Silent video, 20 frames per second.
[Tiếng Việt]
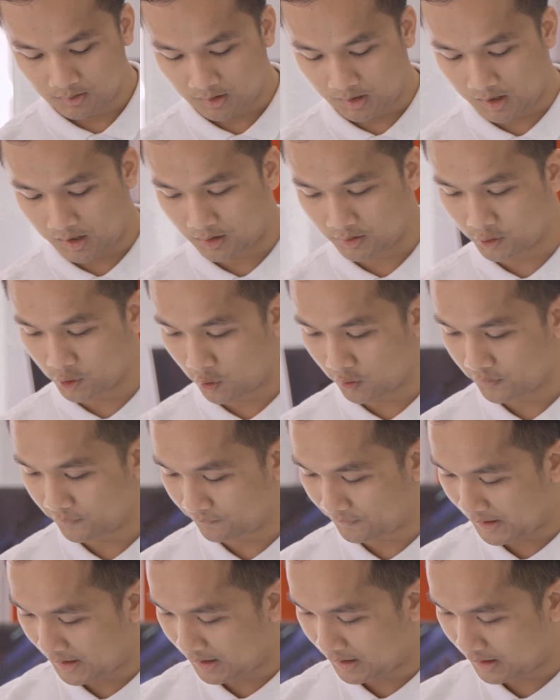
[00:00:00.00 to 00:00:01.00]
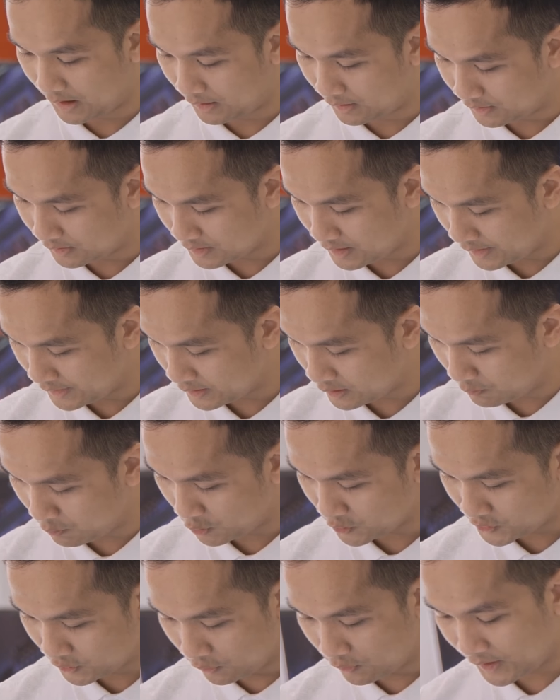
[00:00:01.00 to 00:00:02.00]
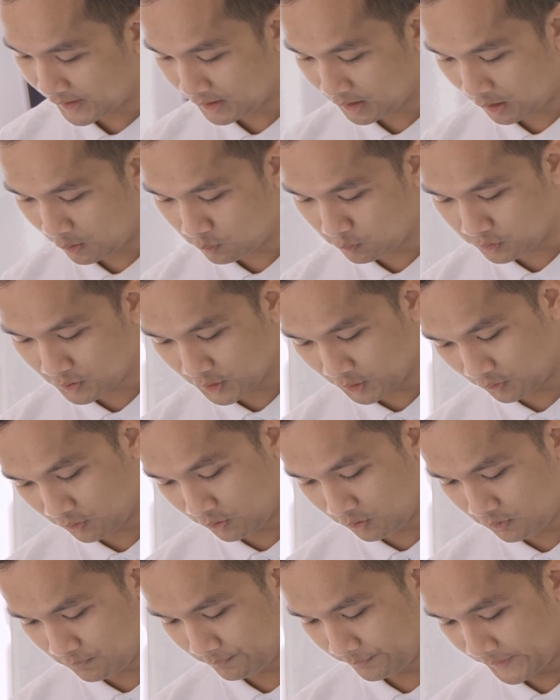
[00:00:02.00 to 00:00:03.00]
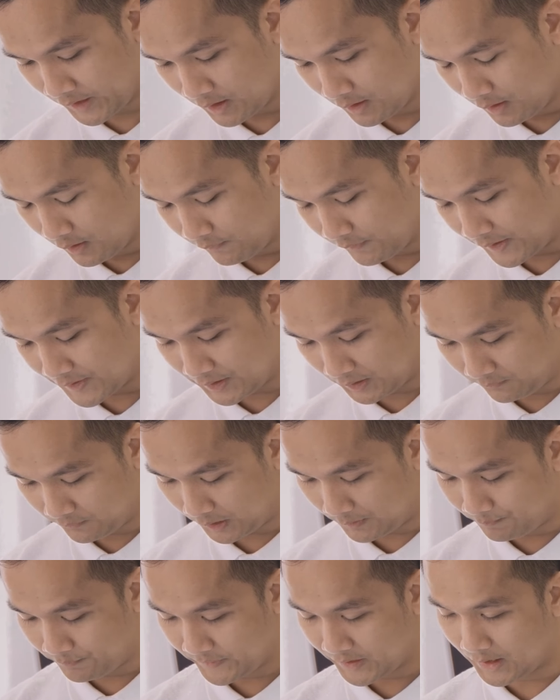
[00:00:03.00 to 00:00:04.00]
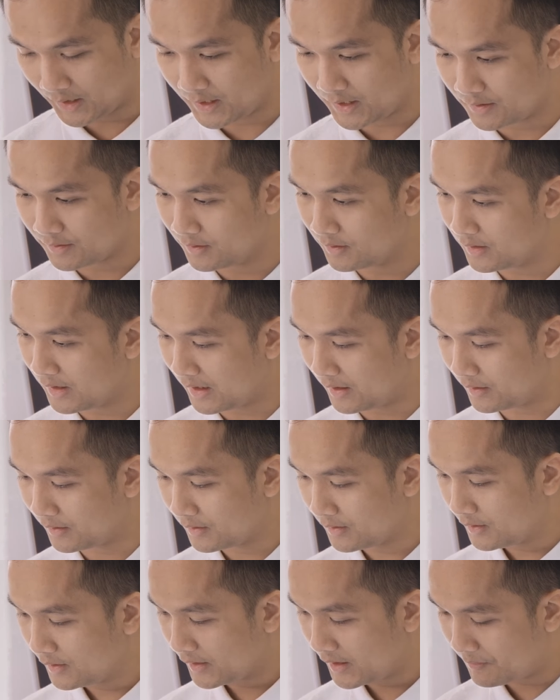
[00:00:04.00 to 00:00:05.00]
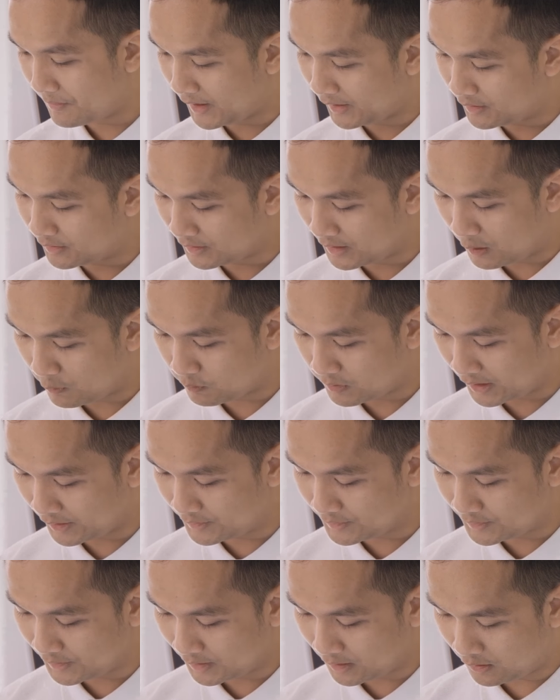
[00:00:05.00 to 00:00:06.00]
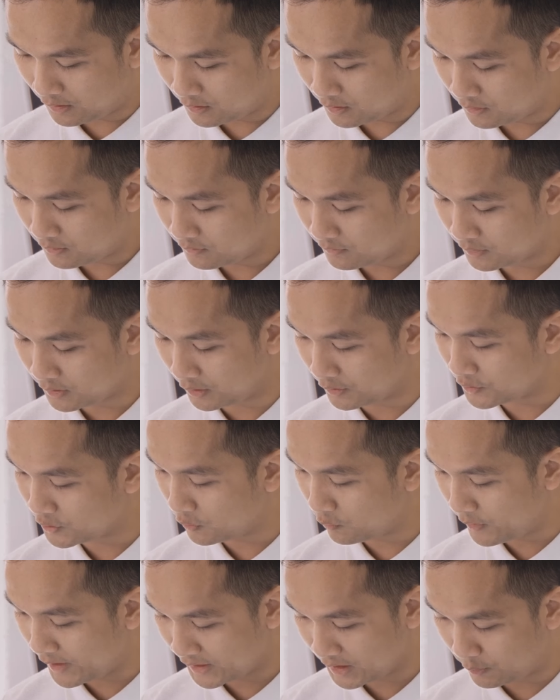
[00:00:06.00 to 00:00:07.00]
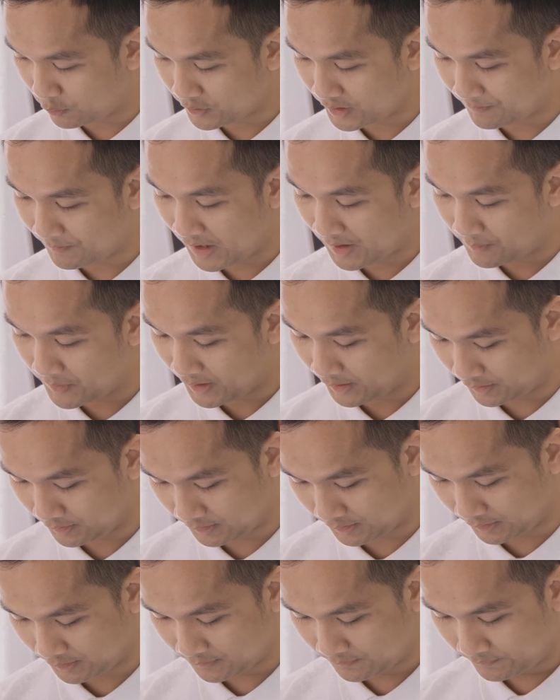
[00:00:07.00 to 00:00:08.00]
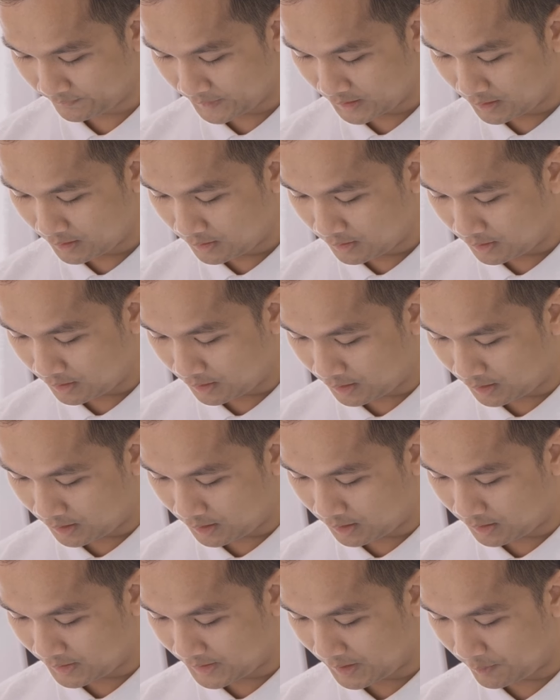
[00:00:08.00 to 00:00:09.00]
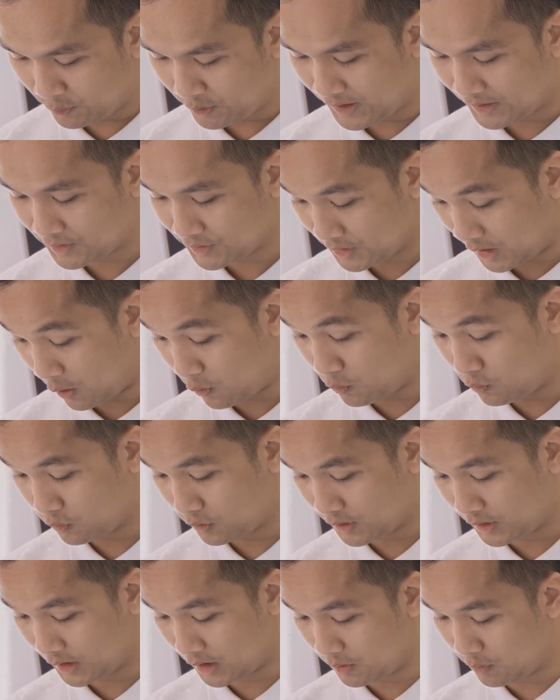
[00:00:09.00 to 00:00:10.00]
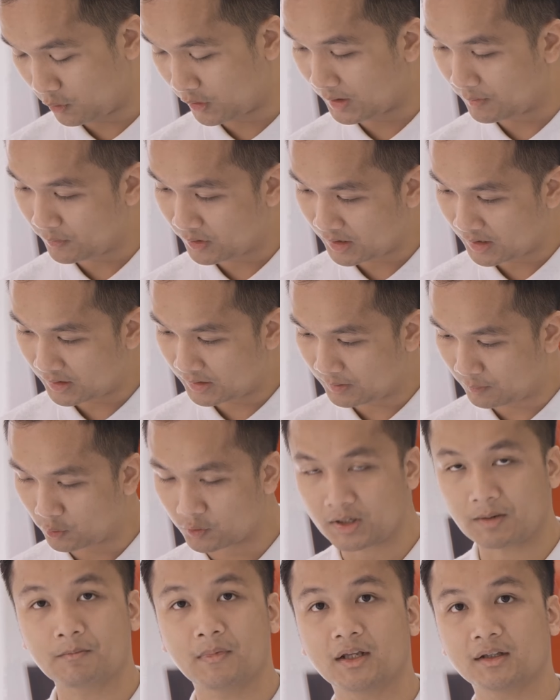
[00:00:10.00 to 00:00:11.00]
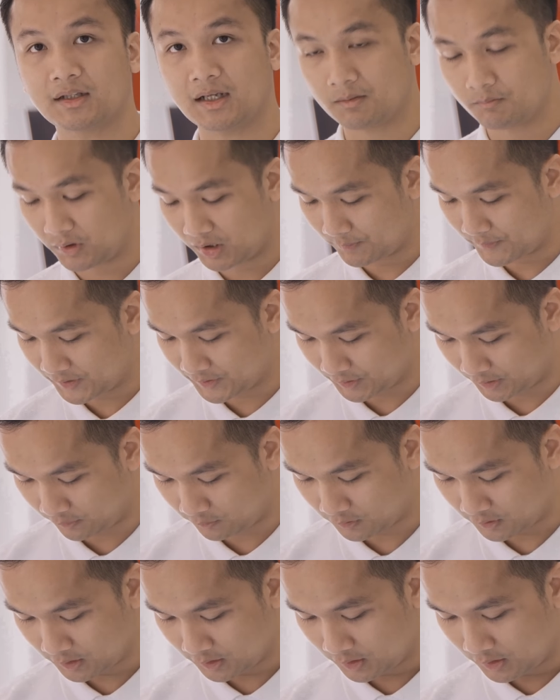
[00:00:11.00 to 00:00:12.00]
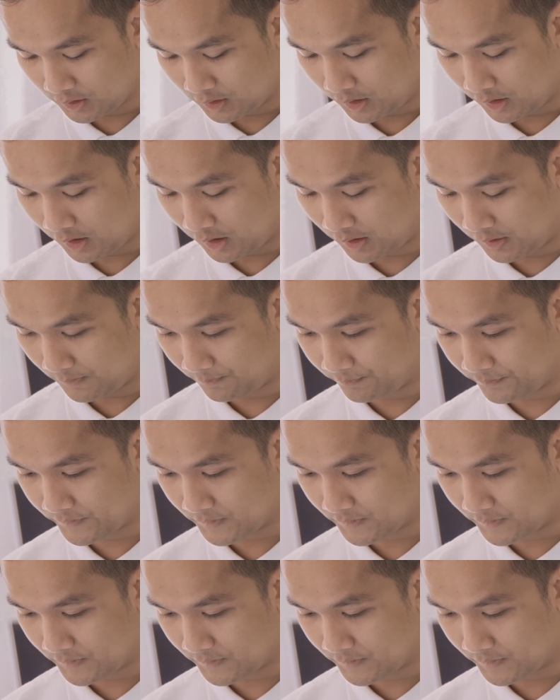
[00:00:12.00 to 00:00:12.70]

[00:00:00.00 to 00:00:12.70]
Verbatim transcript: À, rồi và ở đây có một số cái thông số về sản phẩm, chẳng hạn như là cái màn hình cong này sẽ có tần số quét là một trăm hai mươi héc này. À, camera sau sẽ có một camera là một trăm lẻ tám megapixel. À,